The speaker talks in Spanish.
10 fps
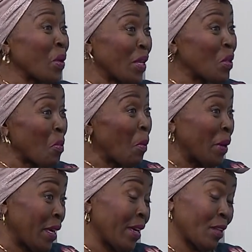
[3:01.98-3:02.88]
en, este
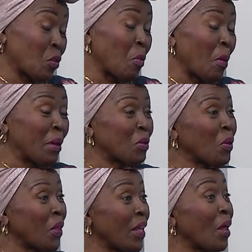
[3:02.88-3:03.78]
en estos momentos
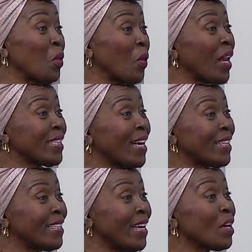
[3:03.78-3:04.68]
desde las 2 de la
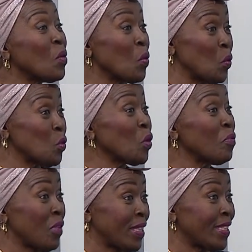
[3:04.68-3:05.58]
tarde el concurso
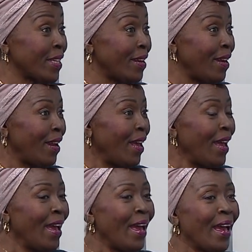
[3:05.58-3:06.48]
infantil.
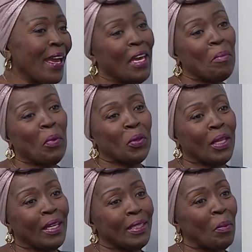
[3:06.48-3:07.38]
Es
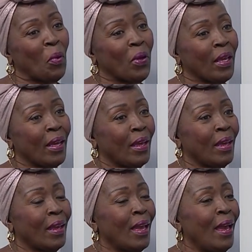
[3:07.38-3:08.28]
importante
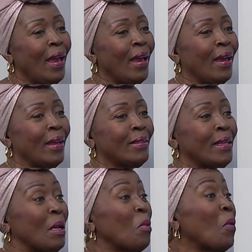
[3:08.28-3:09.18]
porque eh,
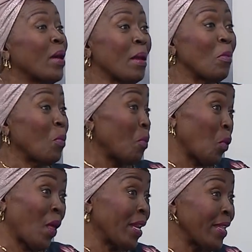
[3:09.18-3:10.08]
tenemos varias
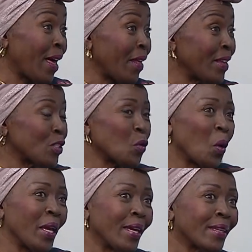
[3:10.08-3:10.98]
modalidades,
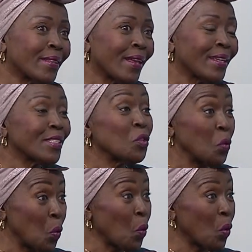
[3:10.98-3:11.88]
solistas,
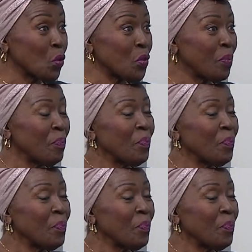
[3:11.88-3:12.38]
dúos,